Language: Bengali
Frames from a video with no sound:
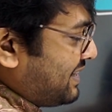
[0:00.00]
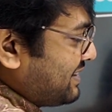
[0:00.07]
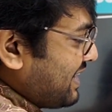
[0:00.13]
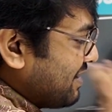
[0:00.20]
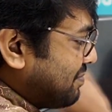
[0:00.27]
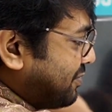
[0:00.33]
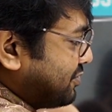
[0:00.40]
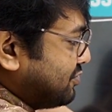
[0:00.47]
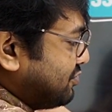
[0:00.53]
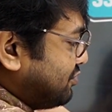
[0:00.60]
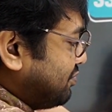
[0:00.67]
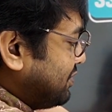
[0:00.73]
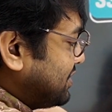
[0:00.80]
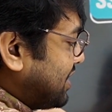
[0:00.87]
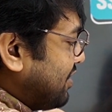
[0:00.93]
তারপরে যদি
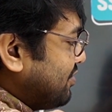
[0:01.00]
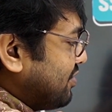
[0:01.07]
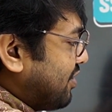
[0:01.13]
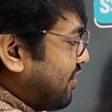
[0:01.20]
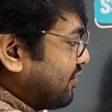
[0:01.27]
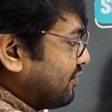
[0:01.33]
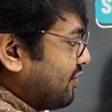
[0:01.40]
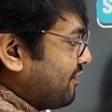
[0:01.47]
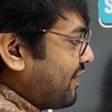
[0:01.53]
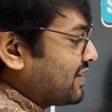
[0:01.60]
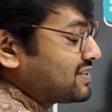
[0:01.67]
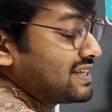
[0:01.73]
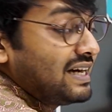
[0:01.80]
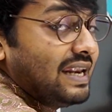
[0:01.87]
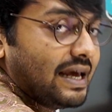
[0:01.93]
তুমি যাও অন্যয়
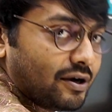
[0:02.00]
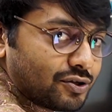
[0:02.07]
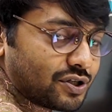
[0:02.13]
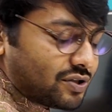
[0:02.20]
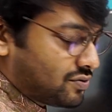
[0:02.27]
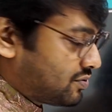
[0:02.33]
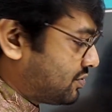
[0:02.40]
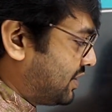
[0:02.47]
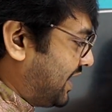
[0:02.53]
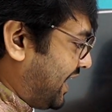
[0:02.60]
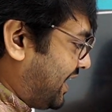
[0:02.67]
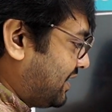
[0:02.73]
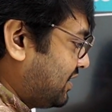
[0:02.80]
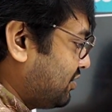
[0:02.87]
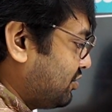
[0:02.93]
ফাংশনের লেখচিত্র
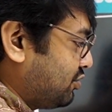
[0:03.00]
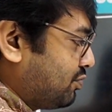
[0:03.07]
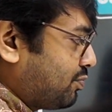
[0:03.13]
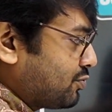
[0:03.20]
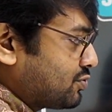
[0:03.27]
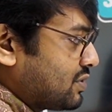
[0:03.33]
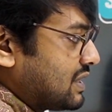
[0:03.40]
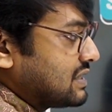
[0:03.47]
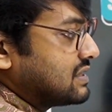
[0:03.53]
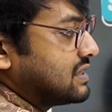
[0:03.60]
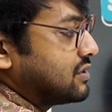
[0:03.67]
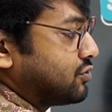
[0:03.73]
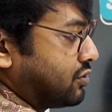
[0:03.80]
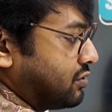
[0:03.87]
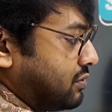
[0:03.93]
এখান থেকেও কিন্তু প্রশ্ন আসছে
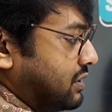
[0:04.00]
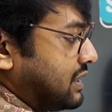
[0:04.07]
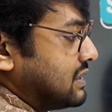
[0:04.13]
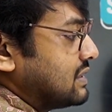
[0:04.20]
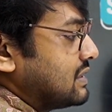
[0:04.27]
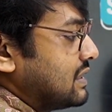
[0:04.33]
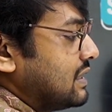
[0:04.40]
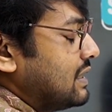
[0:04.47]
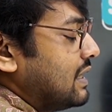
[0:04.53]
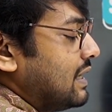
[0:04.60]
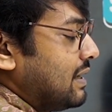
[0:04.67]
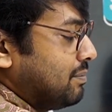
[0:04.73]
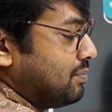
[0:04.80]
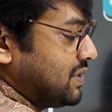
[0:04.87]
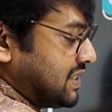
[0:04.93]
সতেরোতে আসছে
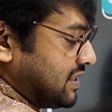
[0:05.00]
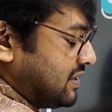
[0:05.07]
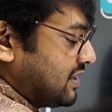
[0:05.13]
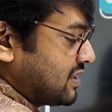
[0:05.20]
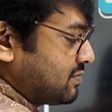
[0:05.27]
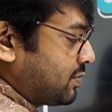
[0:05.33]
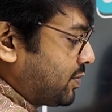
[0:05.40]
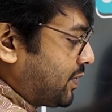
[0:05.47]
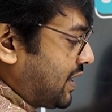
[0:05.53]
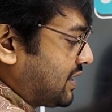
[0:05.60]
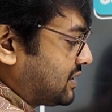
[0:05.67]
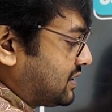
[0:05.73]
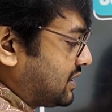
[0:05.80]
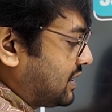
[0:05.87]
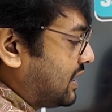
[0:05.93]
বিশে দিনাজপুর বোর্ডে
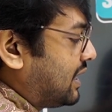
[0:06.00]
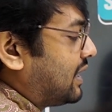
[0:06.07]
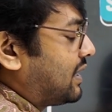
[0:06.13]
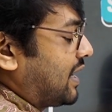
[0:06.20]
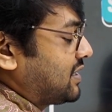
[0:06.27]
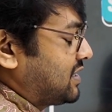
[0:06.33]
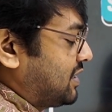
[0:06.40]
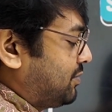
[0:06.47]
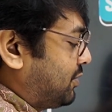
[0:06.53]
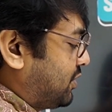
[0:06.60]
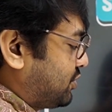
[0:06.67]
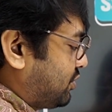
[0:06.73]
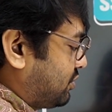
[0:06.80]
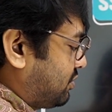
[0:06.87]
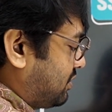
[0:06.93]
আসছে রাশিয়া
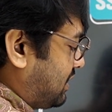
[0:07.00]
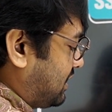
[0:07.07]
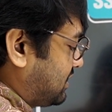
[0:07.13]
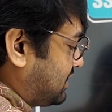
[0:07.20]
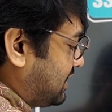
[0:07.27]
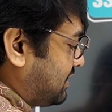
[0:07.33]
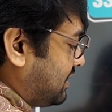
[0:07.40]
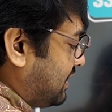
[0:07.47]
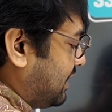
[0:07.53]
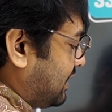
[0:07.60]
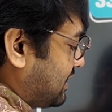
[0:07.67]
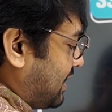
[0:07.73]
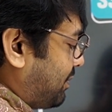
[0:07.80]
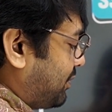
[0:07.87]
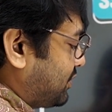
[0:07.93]
বোর্ডে সতেরোতে আসছে
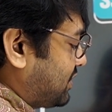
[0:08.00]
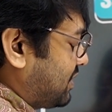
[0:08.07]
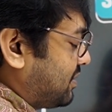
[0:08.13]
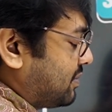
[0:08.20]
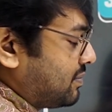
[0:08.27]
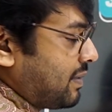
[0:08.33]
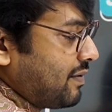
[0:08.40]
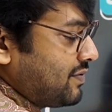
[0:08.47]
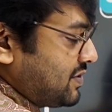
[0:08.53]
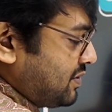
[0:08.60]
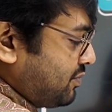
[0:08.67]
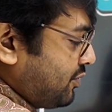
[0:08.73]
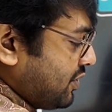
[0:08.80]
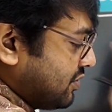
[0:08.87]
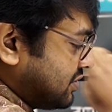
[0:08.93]
তারপর হচ্ছে মাইনসিং
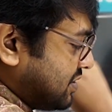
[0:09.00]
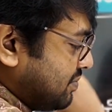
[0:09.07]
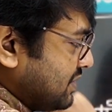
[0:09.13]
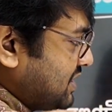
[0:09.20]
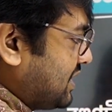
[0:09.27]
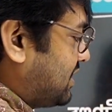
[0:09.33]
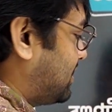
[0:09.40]
বোর্ডে হচ্ছে বিশে